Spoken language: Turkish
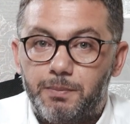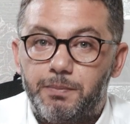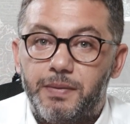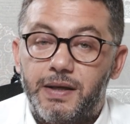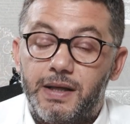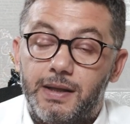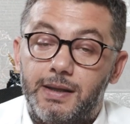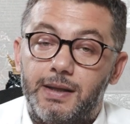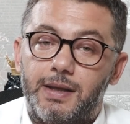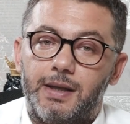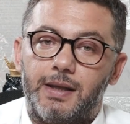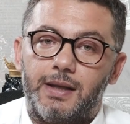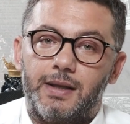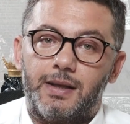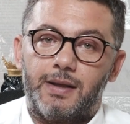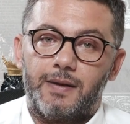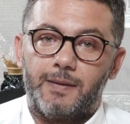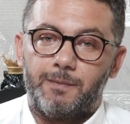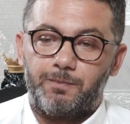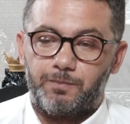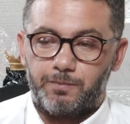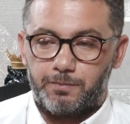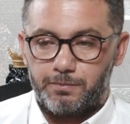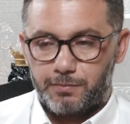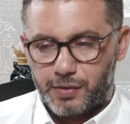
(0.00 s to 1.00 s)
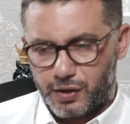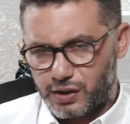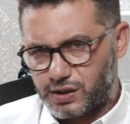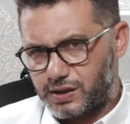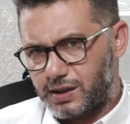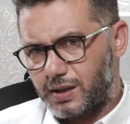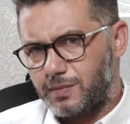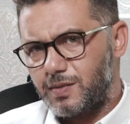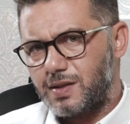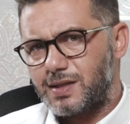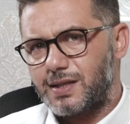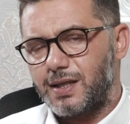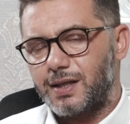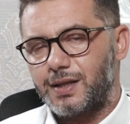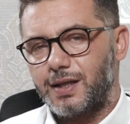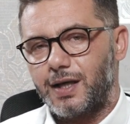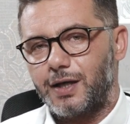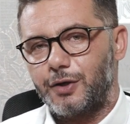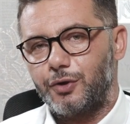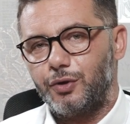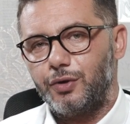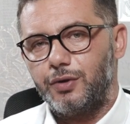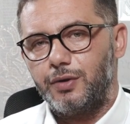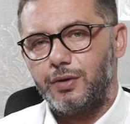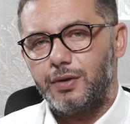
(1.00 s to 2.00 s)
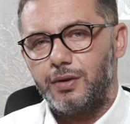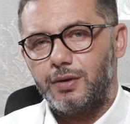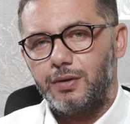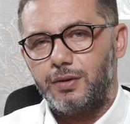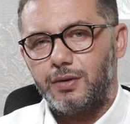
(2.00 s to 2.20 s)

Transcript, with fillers: Peki başka bir senaryo.